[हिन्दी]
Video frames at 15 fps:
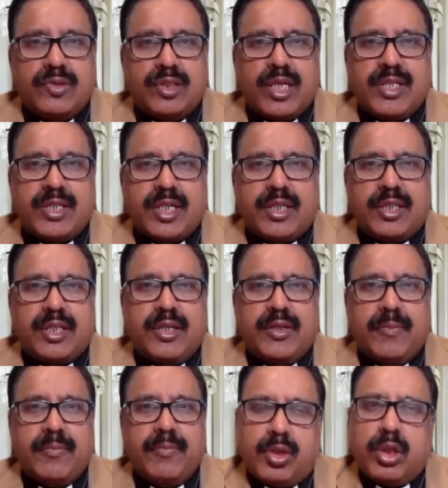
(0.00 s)
स्टाइश करते
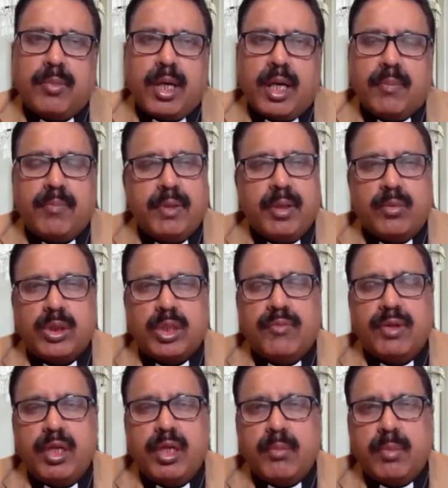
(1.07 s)
हैं चौदह बाप में
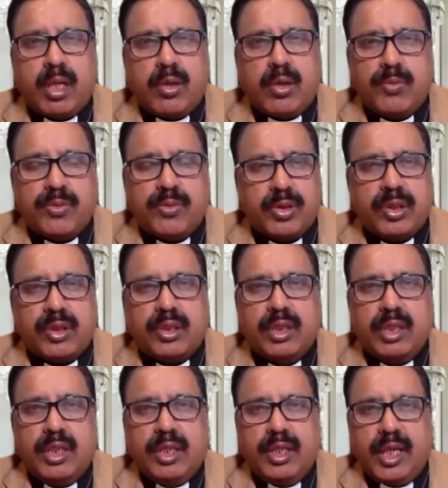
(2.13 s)
खुदामन ने बड़ा
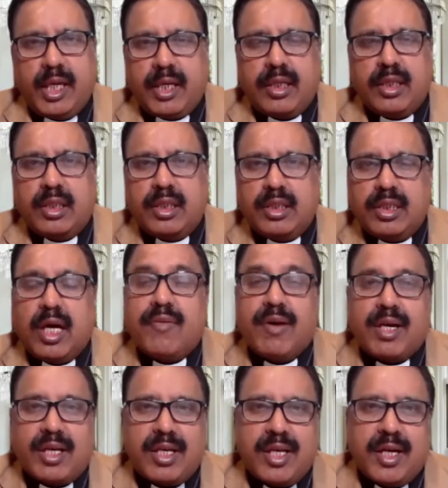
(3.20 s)
खूबसूरत एक
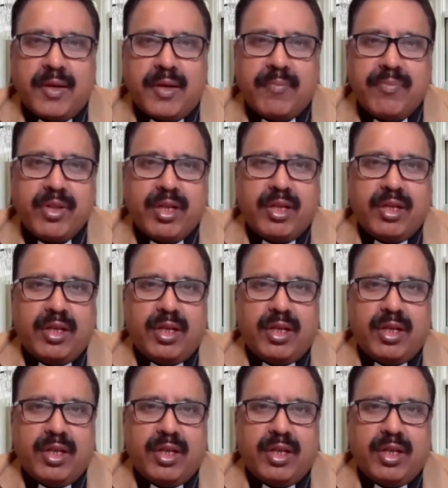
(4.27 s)
दावा किया